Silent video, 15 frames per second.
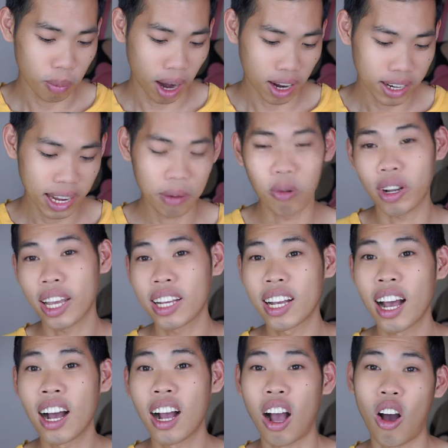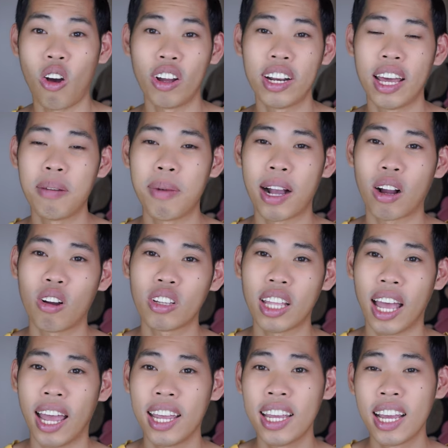mở ra một cái cơ hội để mà có
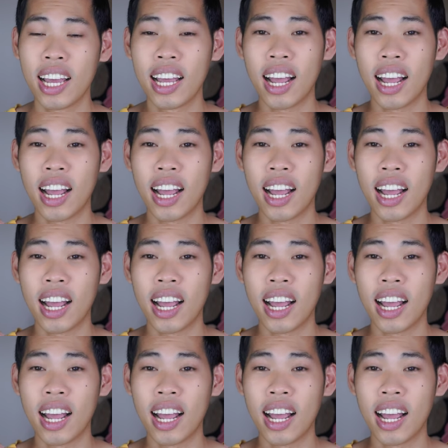thể